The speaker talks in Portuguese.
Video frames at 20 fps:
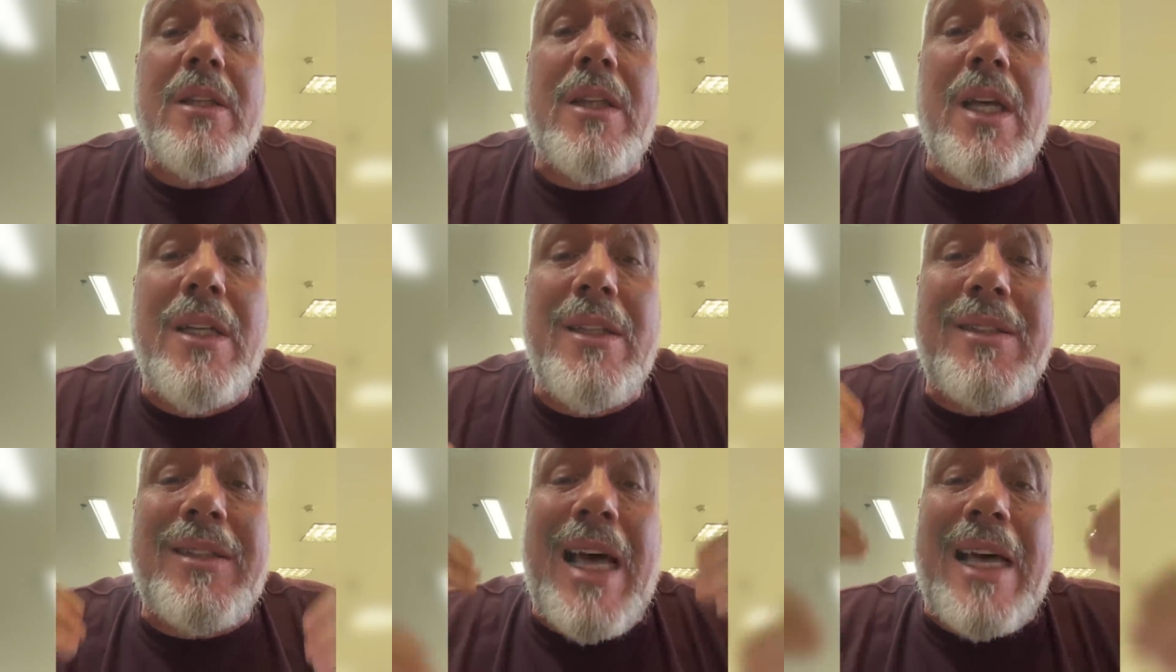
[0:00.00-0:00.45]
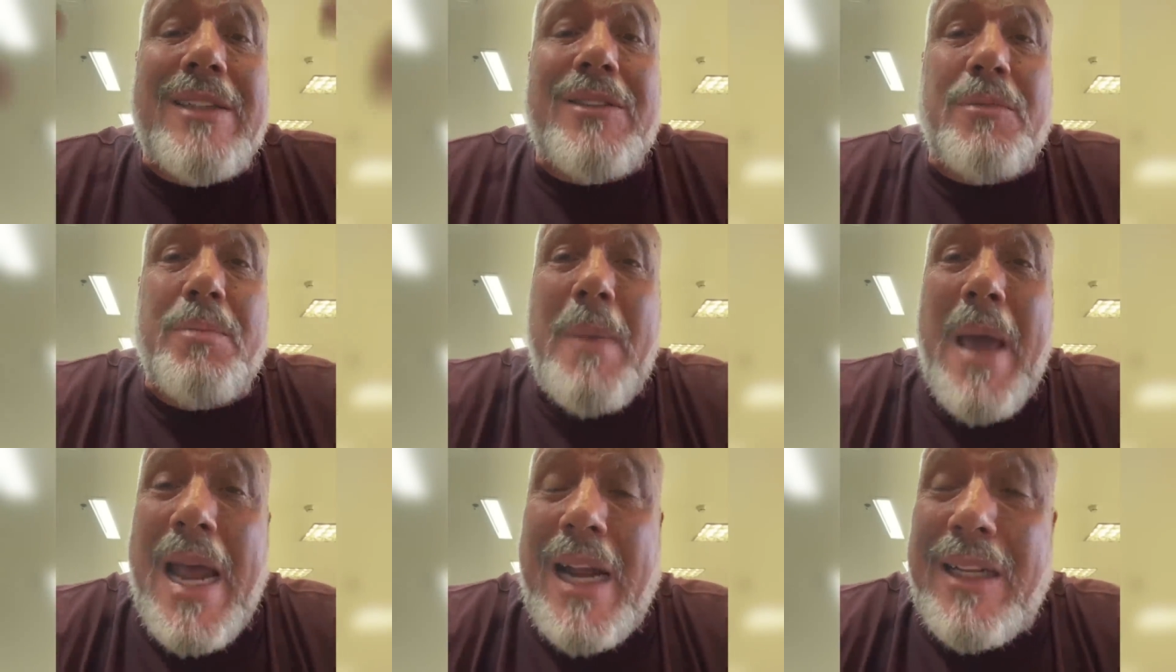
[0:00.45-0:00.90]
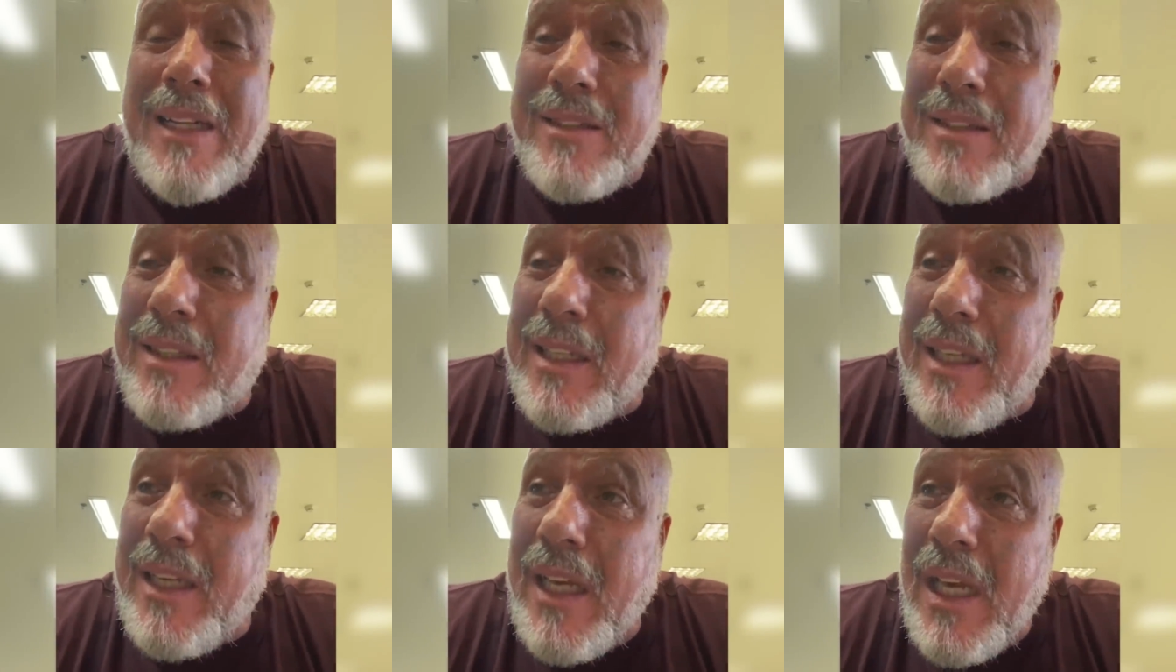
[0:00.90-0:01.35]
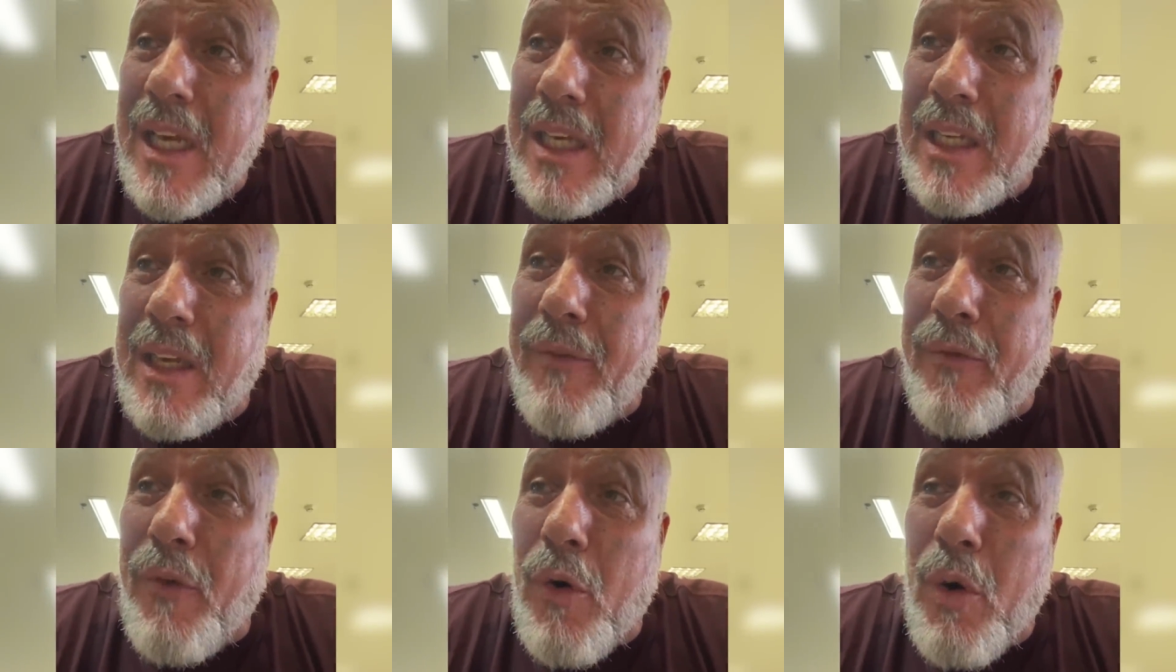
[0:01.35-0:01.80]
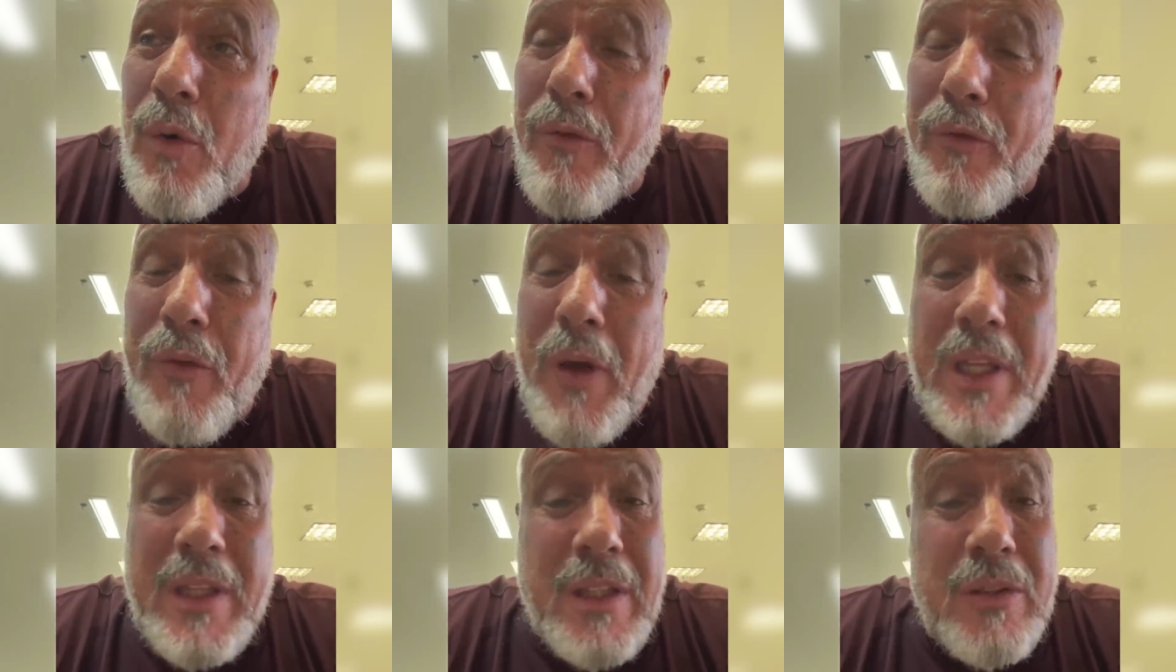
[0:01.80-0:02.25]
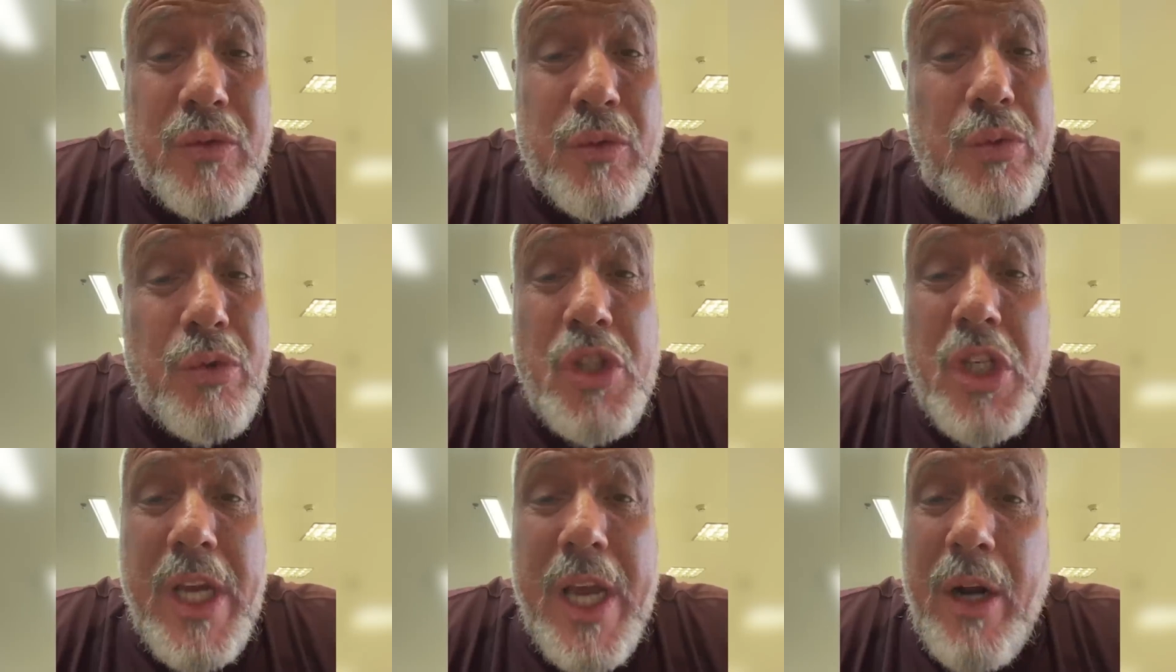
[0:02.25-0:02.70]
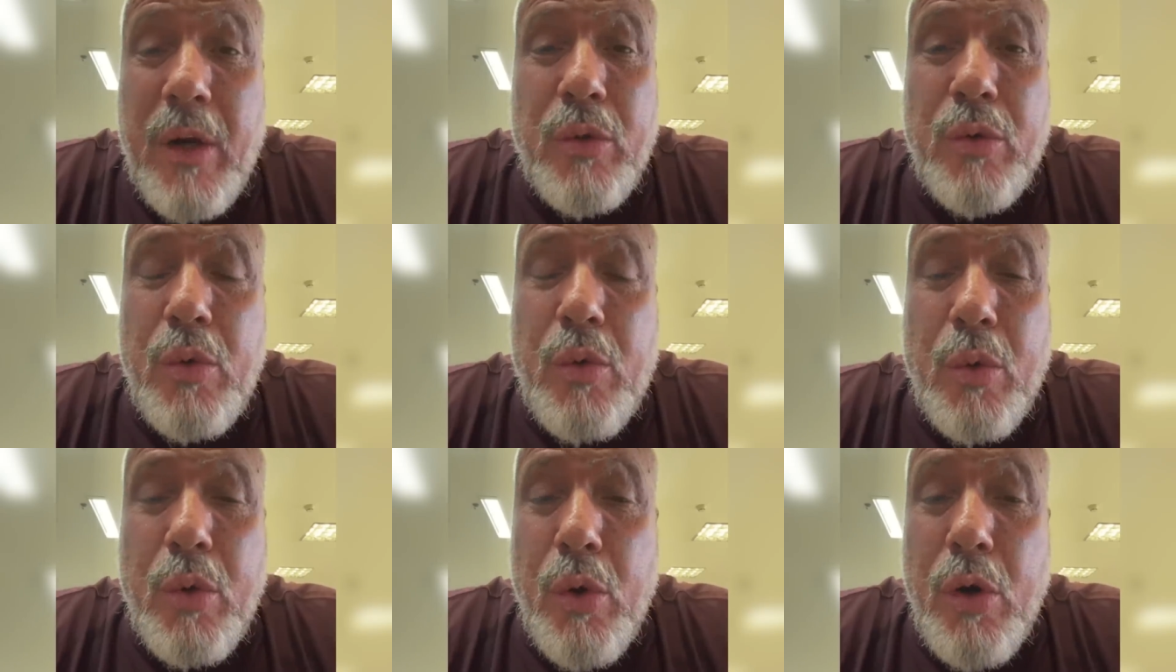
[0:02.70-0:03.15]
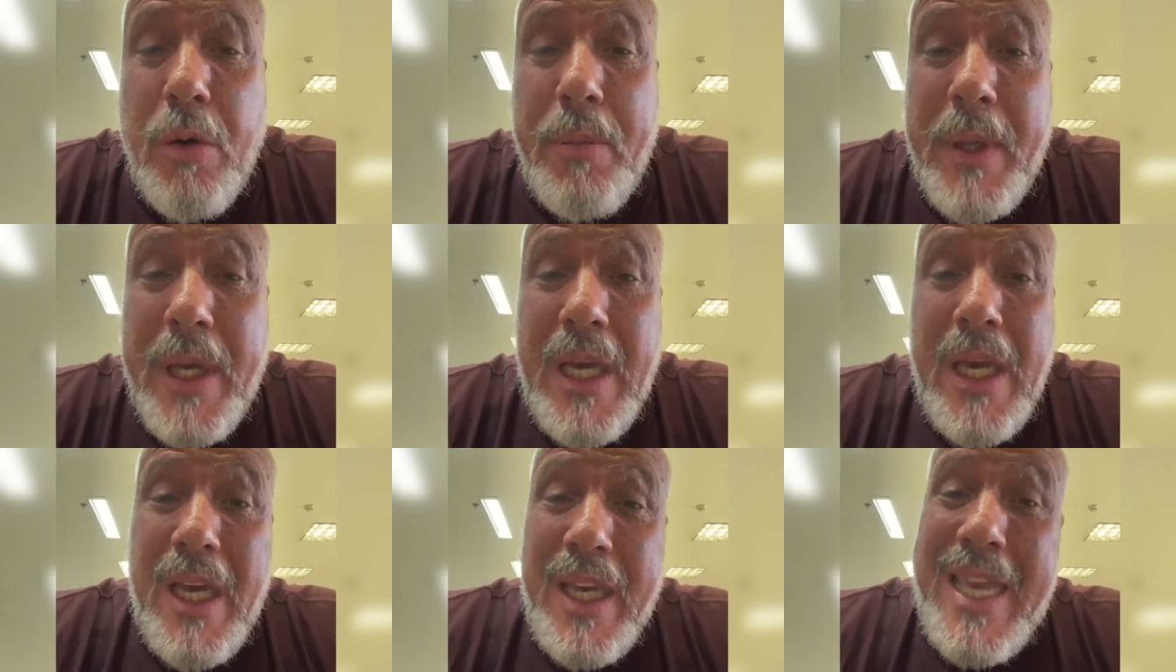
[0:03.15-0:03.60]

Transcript: tantas merdas que, que foram feitas com o dinheiro do clube,